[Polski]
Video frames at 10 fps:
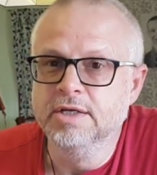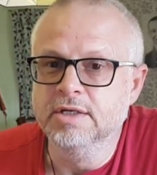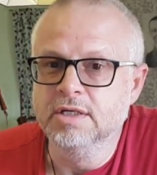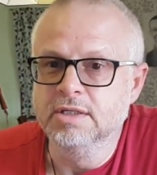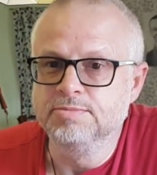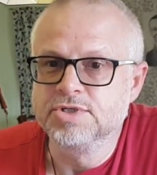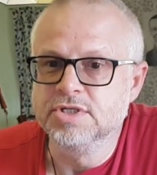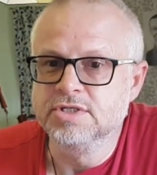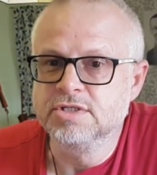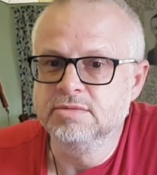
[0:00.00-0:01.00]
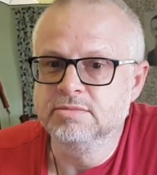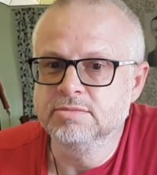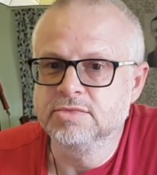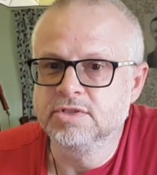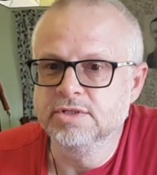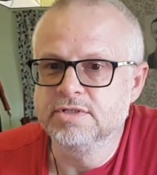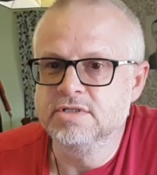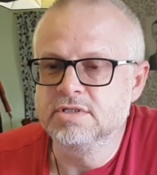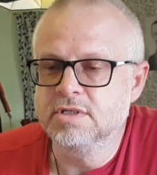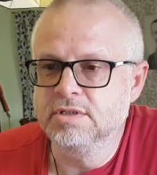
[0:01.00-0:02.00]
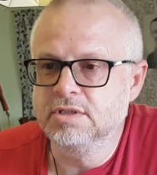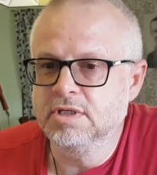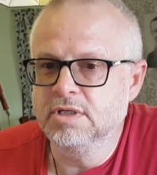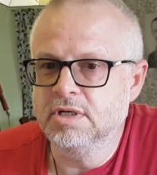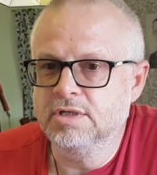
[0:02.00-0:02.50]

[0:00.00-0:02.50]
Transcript: E, przy czym, co jest istotne,